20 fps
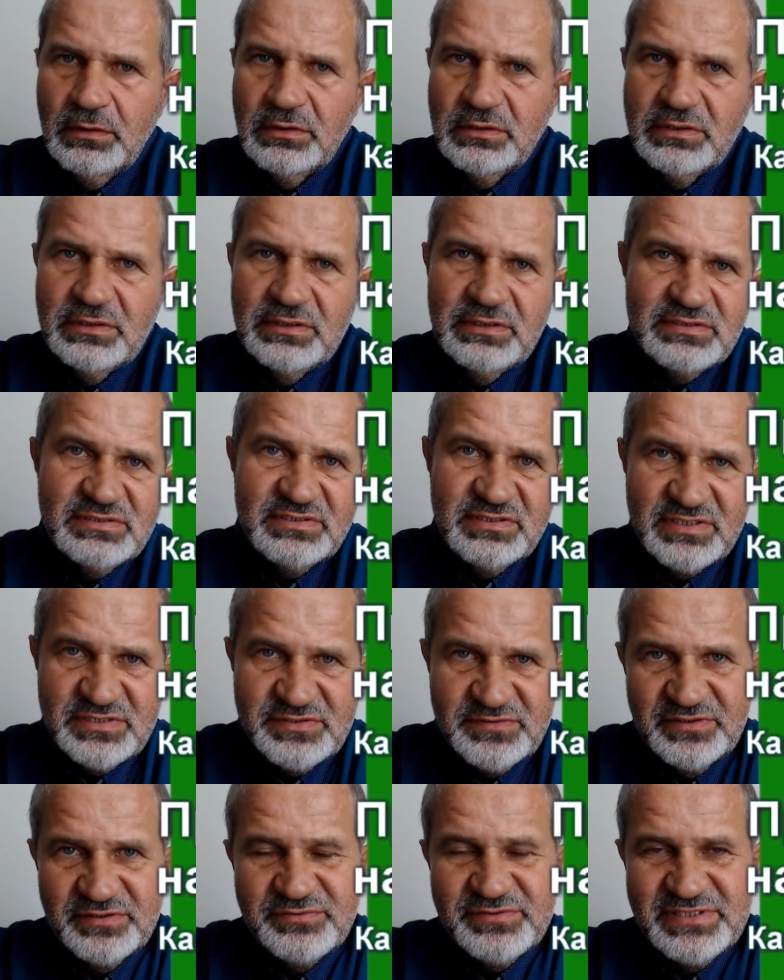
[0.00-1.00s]

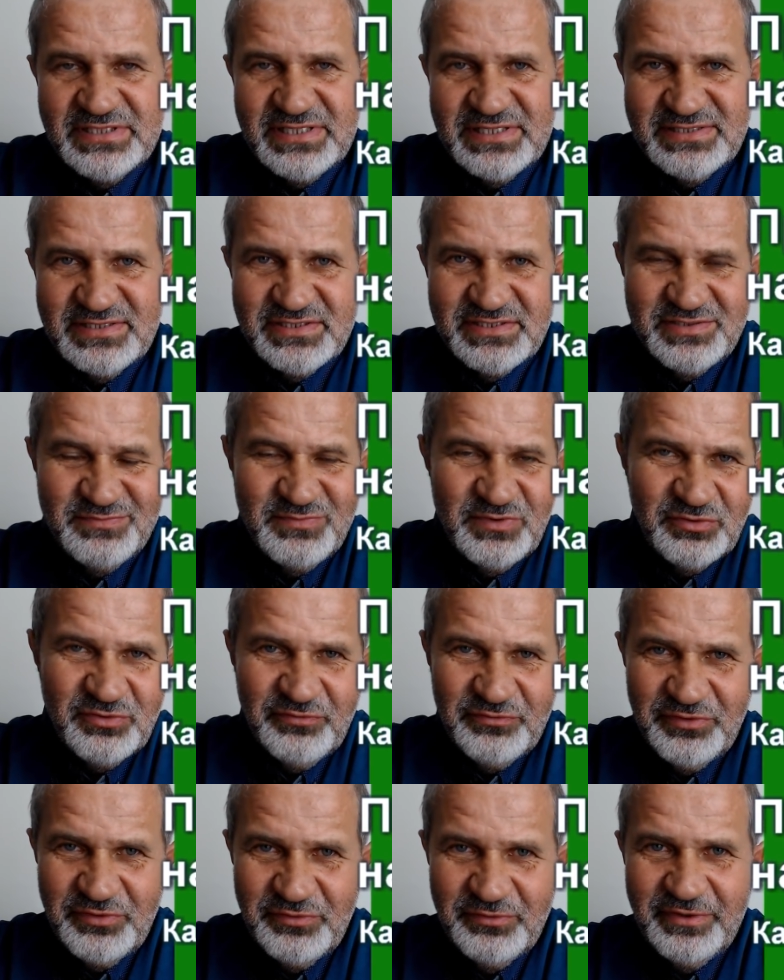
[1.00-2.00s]
Здравствуйте, друзья, здесь Демитков
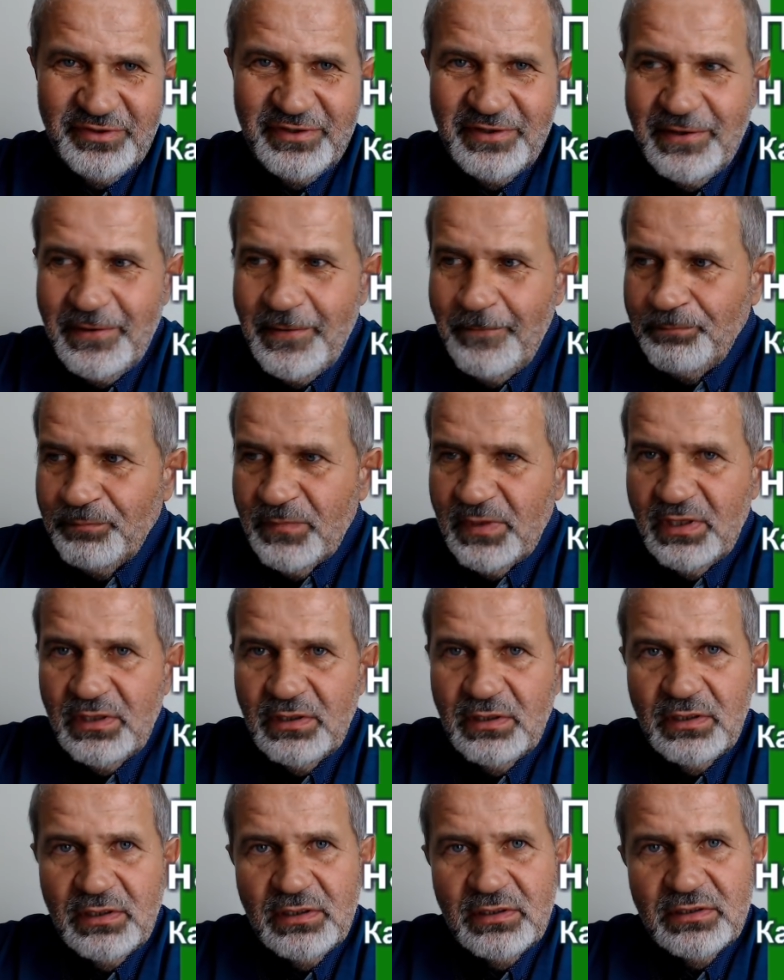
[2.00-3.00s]
Юрий.
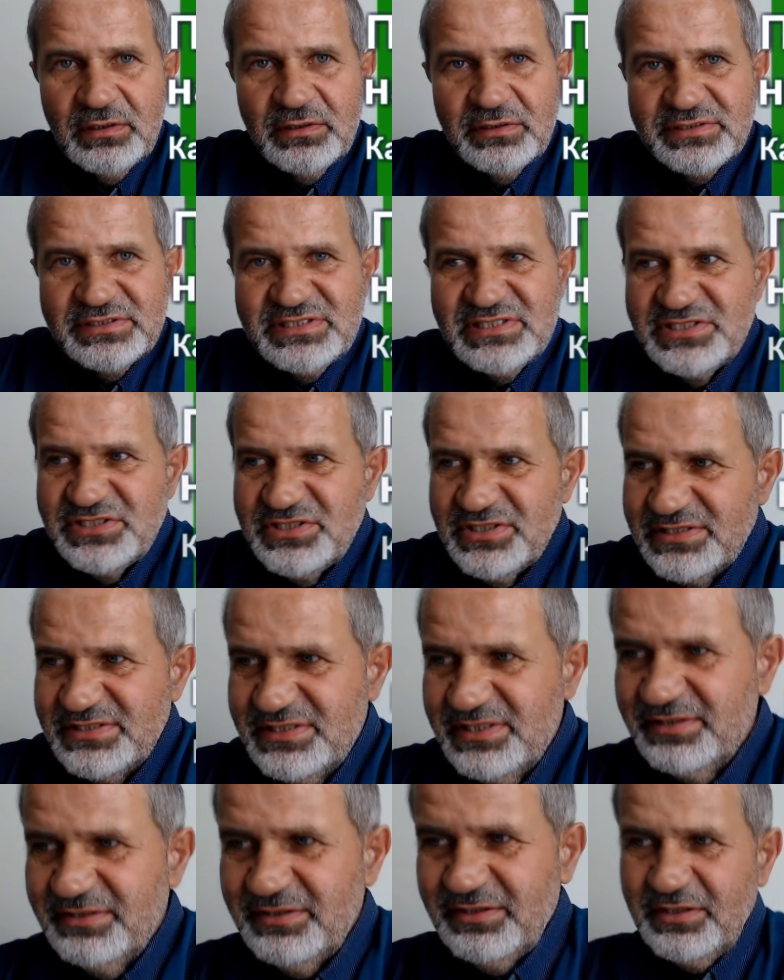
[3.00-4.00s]
Э, сейчас
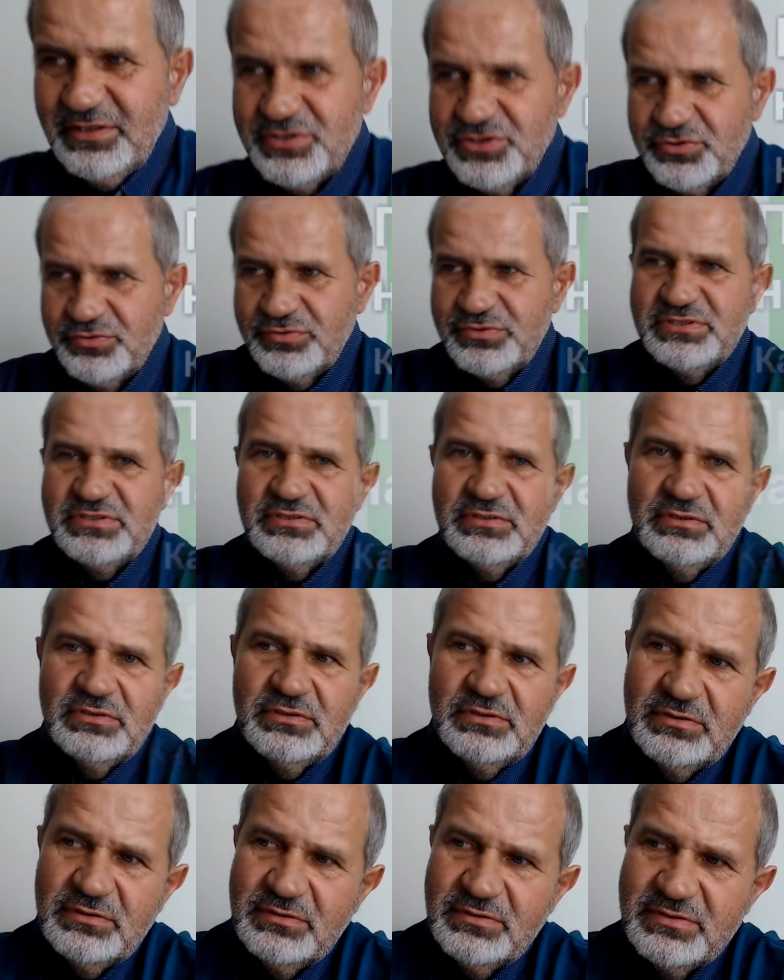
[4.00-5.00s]
я нахожусь
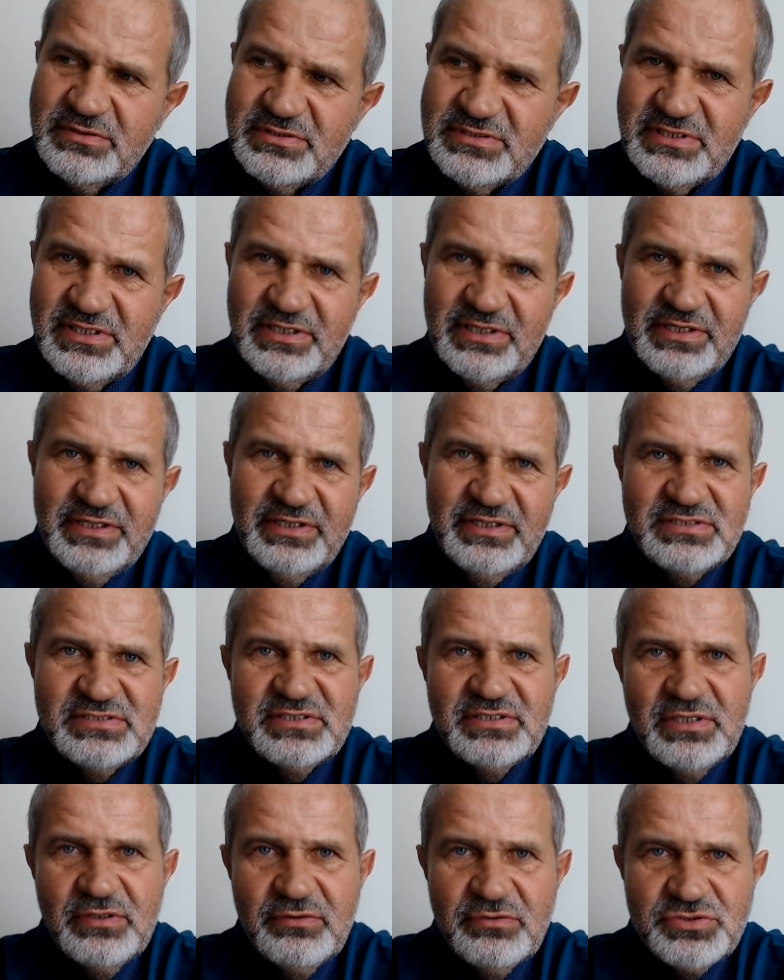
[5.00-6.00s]
э, за границей,
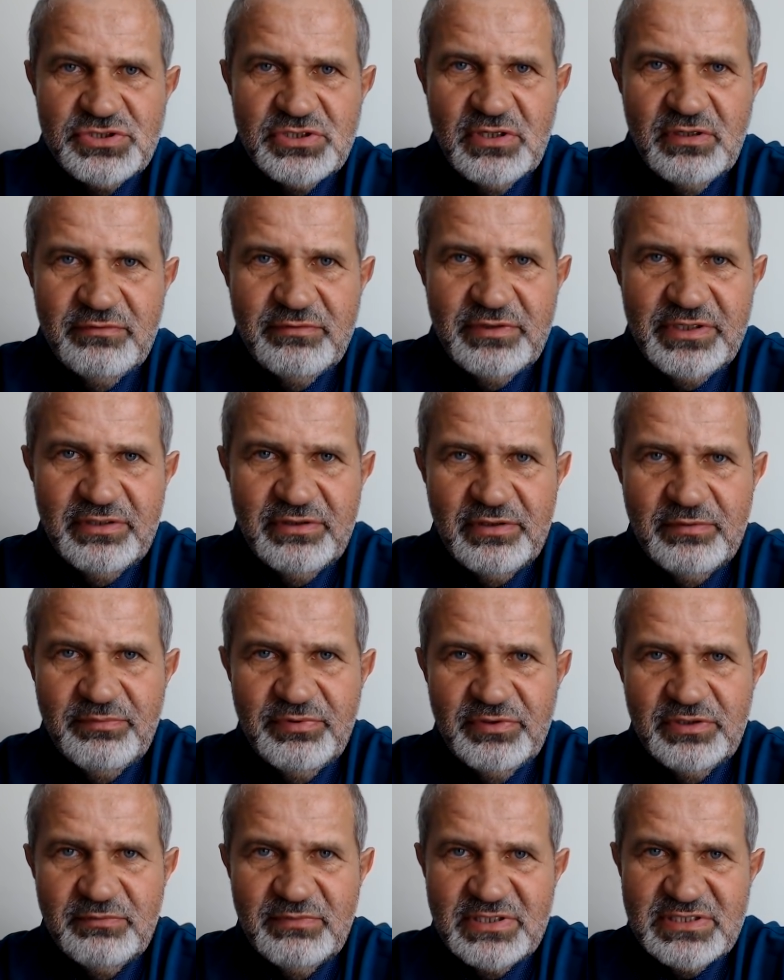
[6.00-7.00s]
я уже говорил об
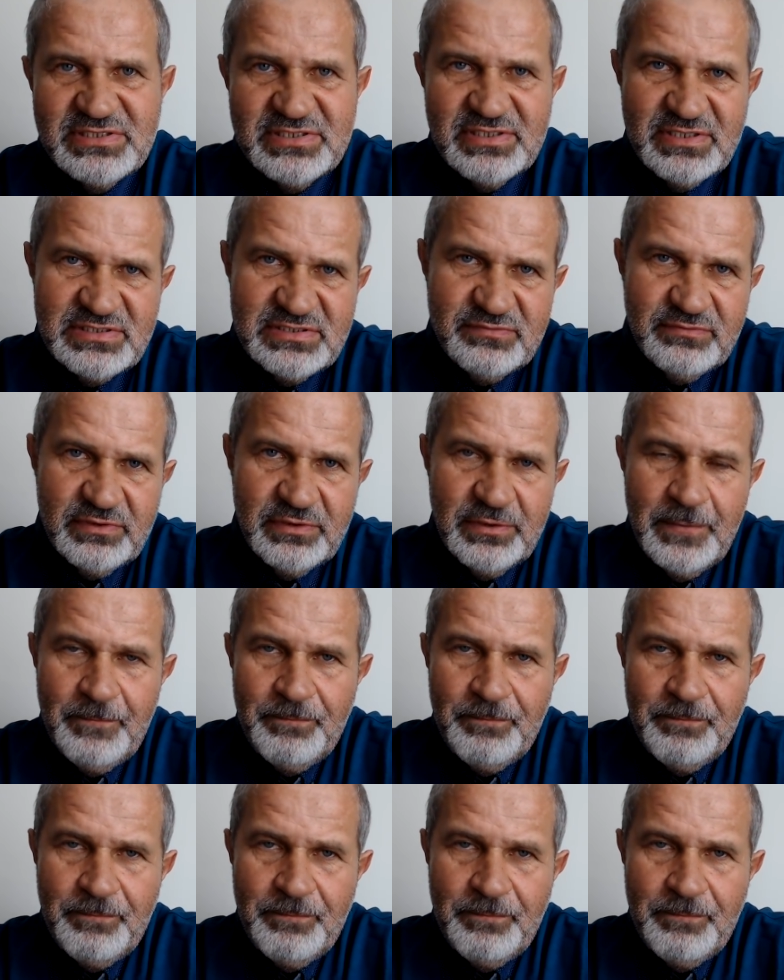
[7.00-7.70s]
этом, рассказывал.